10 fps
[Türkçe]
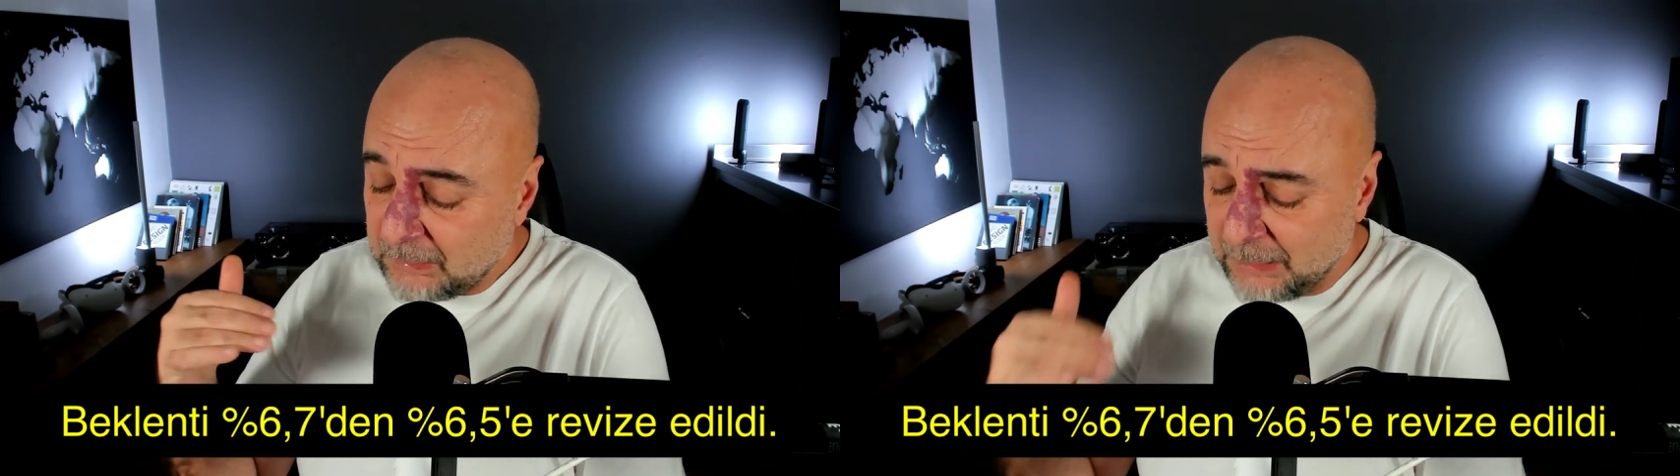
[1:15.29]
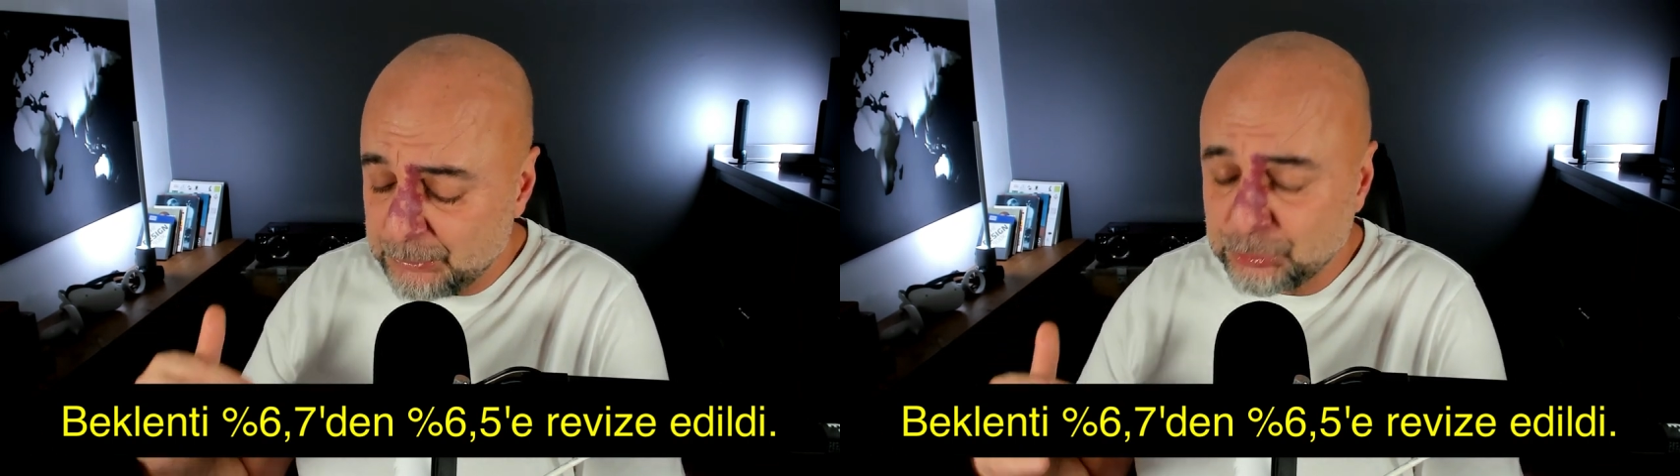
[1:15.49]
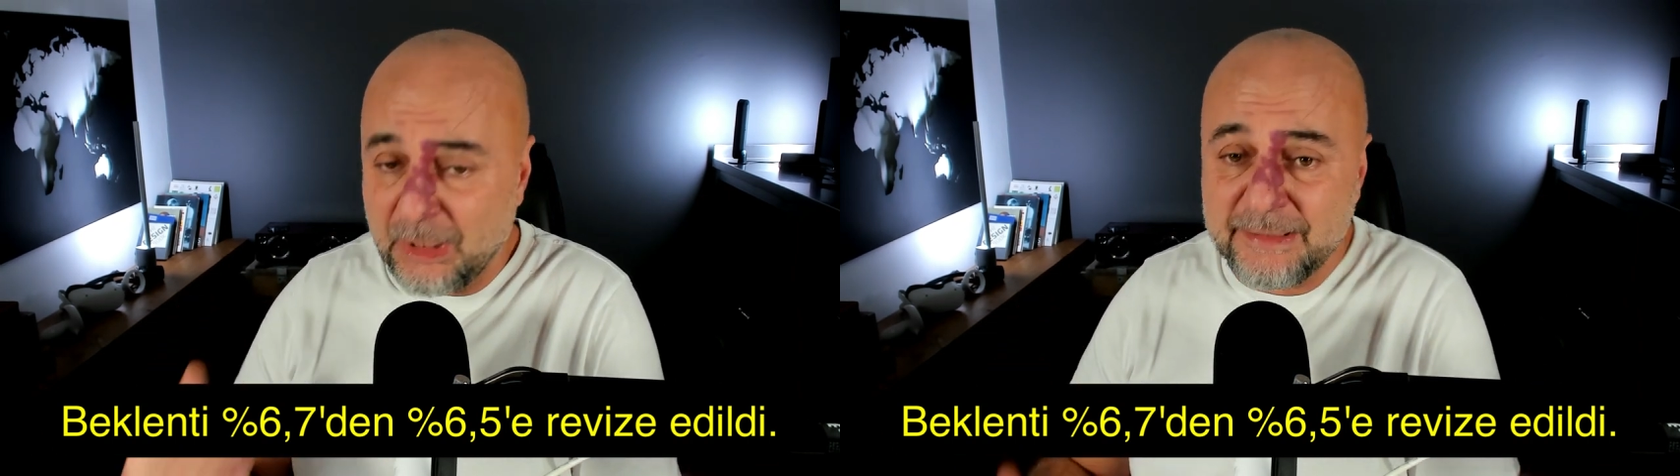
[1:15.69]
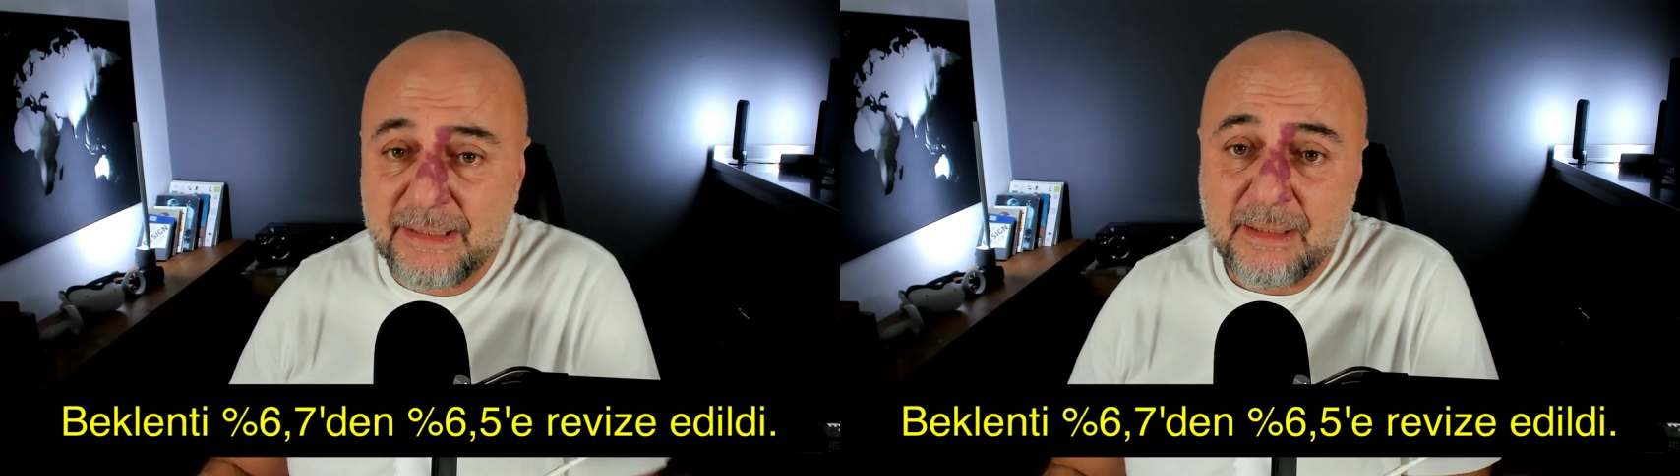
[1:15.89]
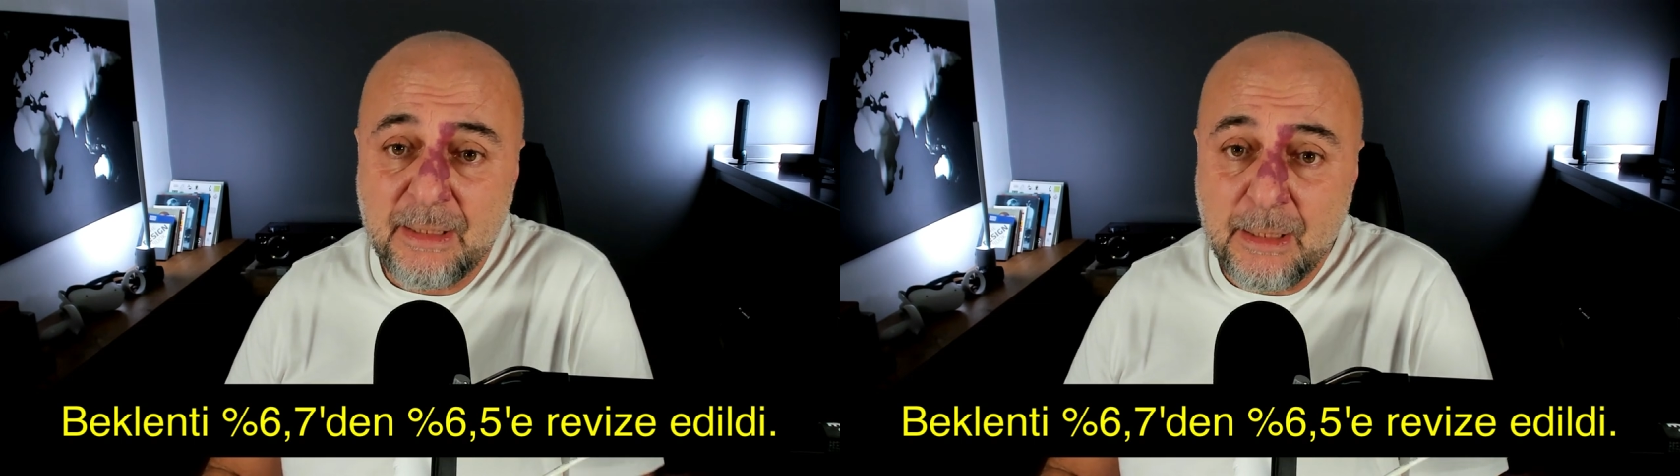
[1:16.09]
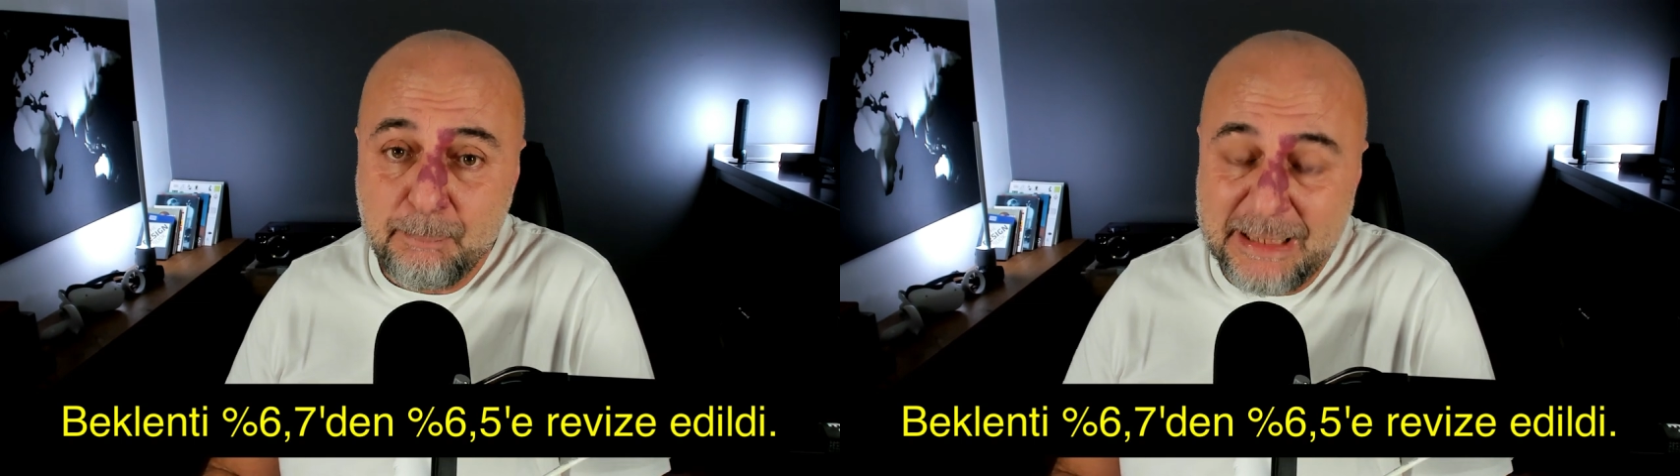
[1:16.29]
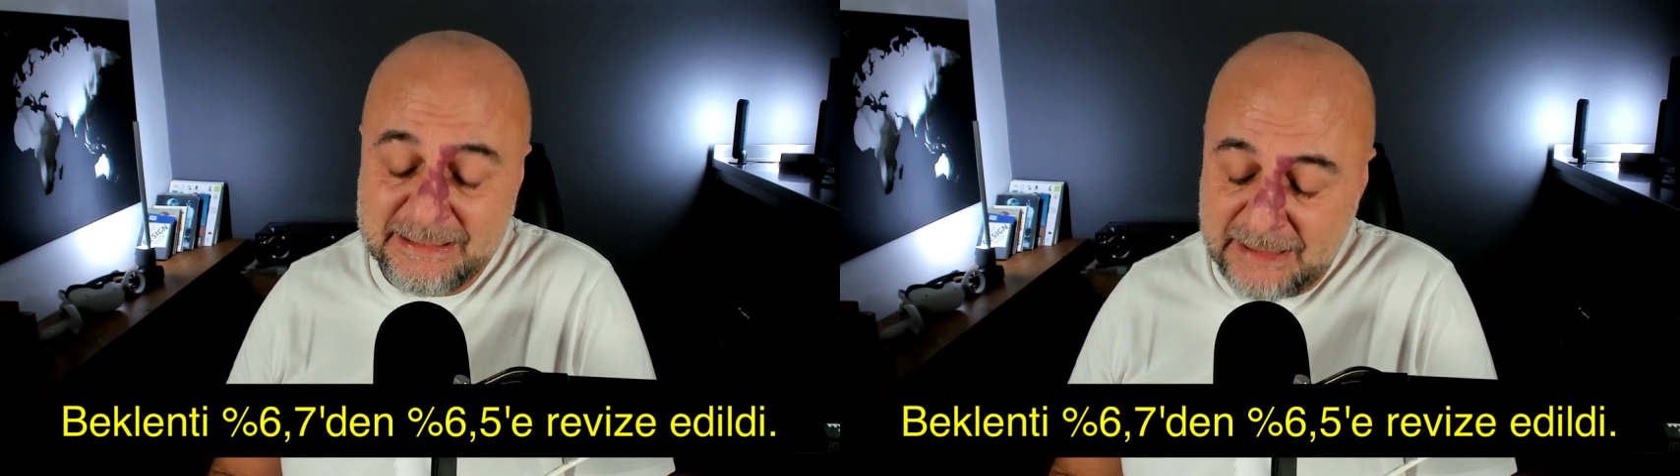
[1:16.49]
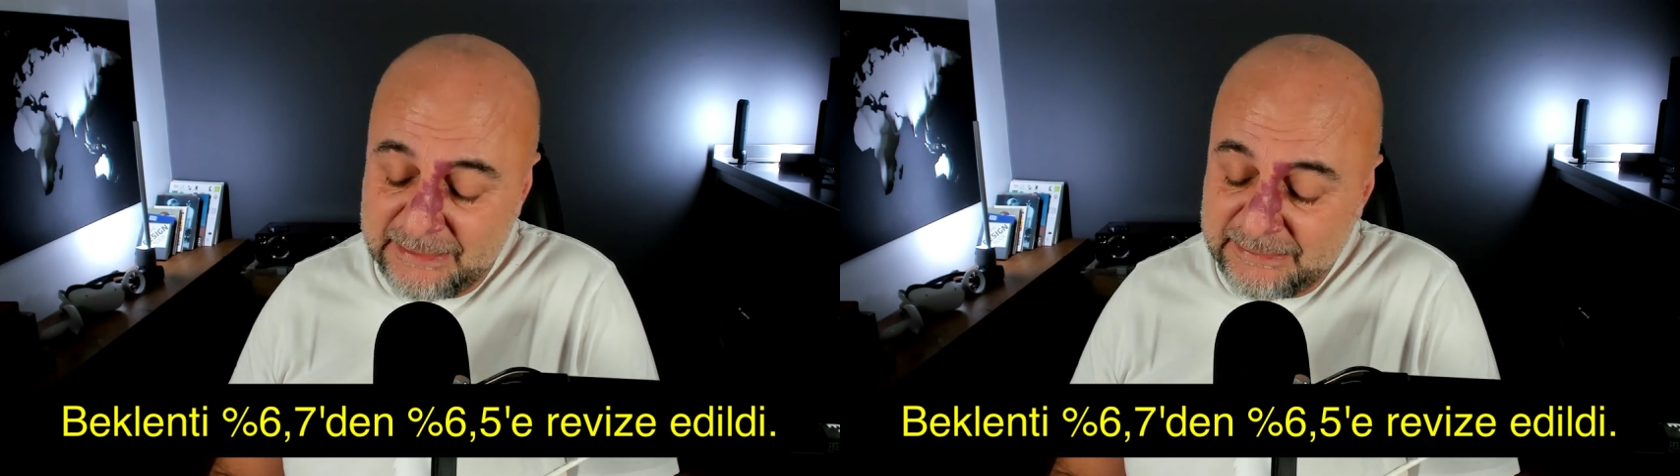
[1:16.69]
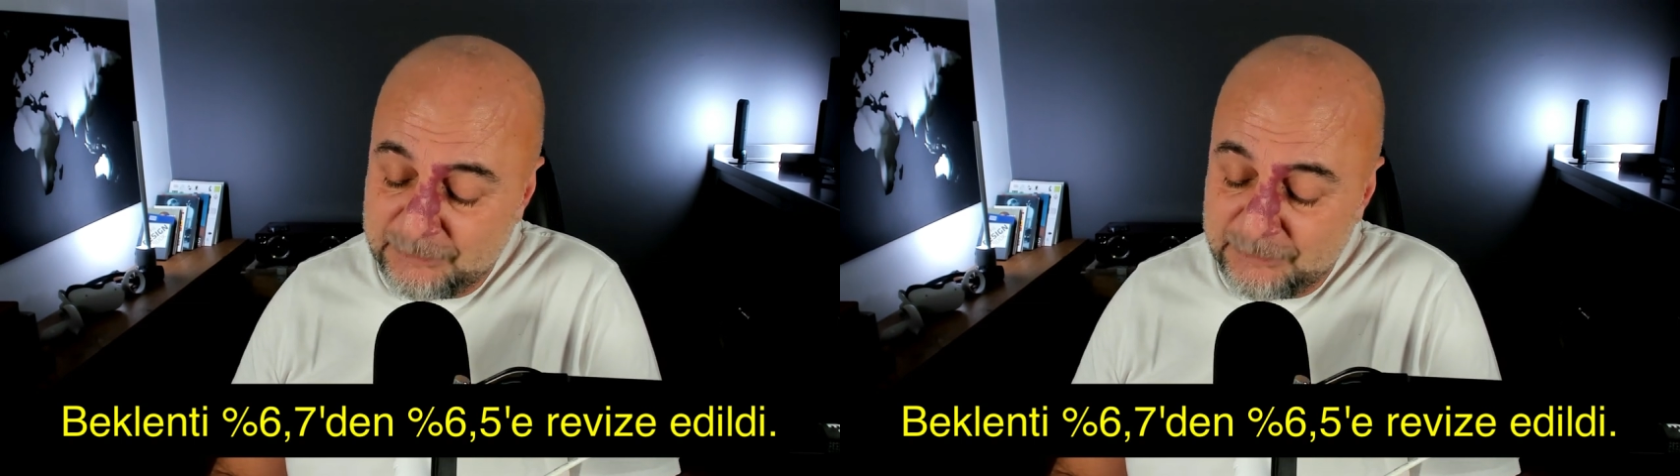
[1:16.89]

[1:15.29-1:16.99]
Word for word: Ama şu anda beklenti